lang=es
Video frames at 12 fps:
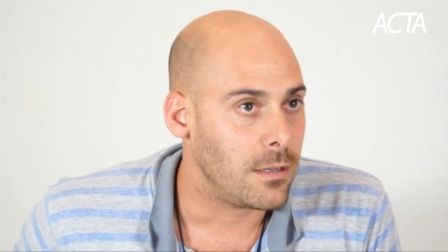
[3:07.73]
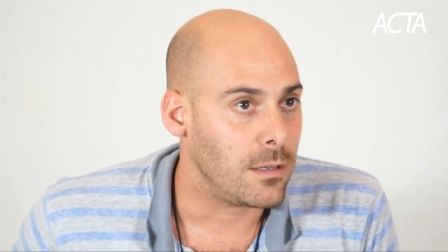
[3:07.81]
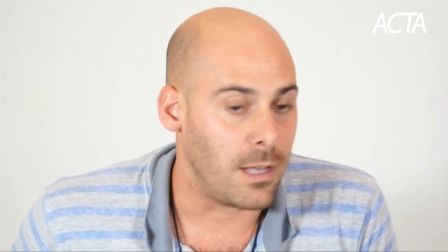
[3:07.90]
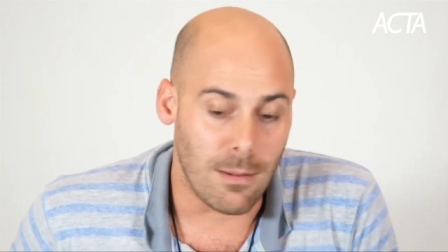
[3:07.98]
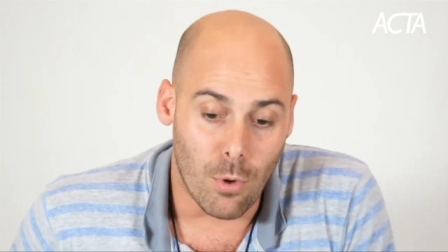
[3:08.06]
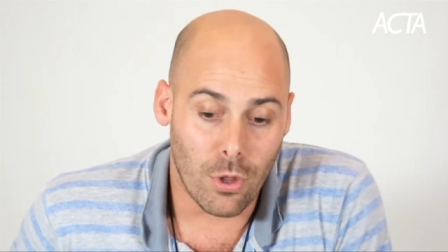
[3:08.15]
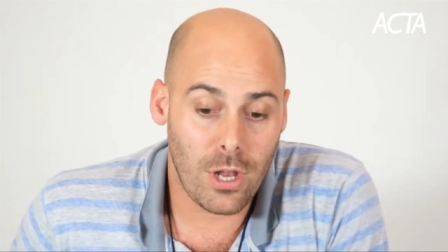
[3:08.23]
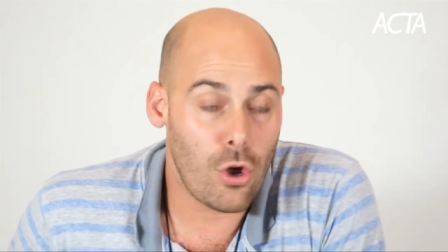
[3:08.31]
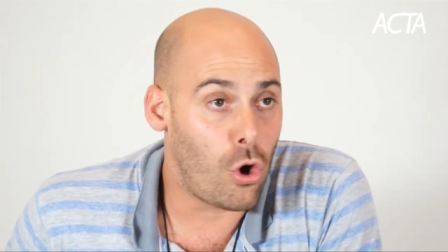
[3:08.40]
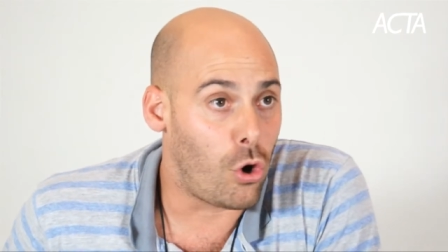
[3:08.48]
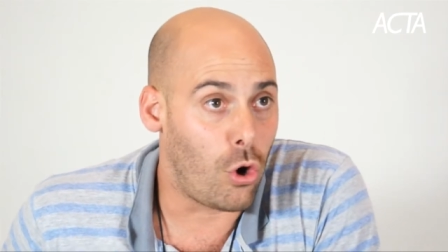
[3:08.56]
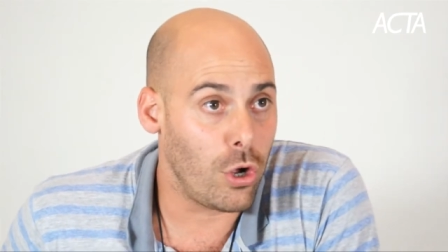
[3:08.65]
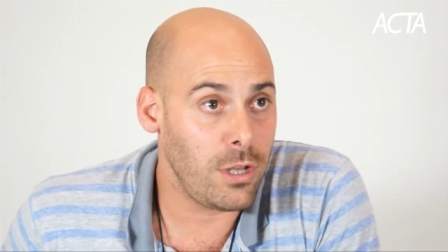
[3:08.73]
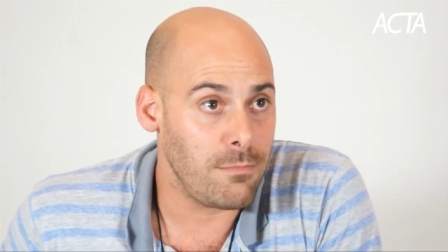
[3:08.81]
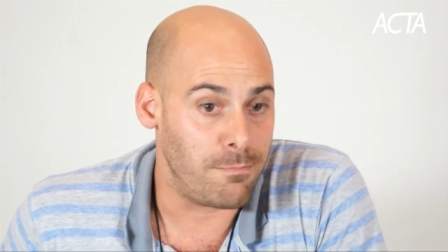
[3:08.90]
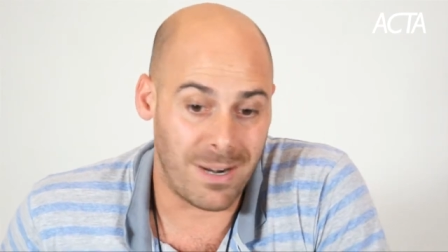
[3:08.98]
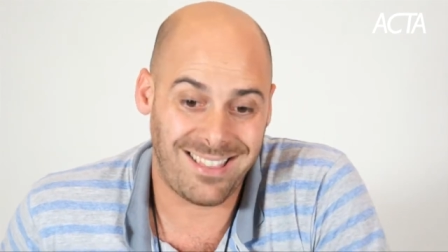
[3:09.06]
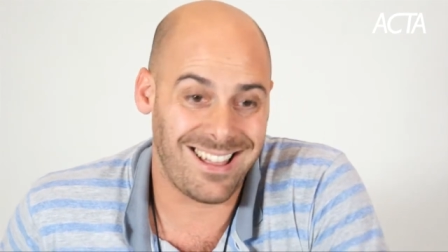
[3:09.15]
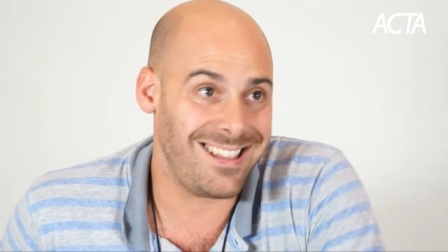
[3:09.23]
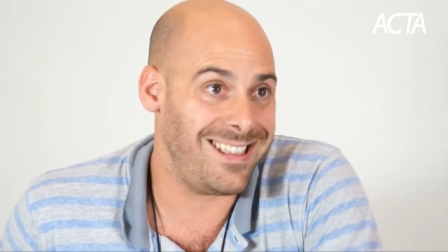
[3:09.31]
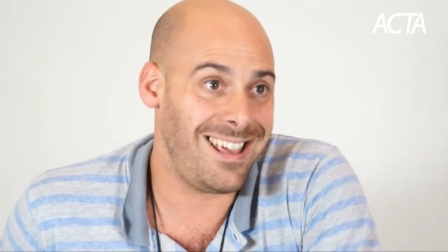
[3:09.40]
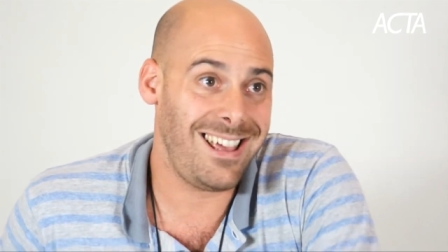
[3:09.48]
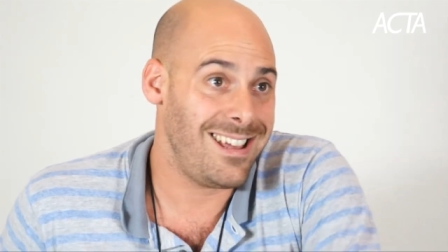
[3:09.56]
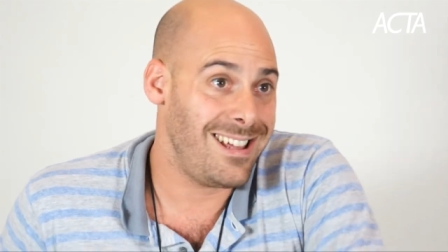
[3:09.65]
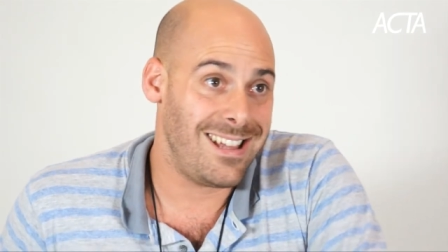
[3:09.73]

Que el modelo hoy pretende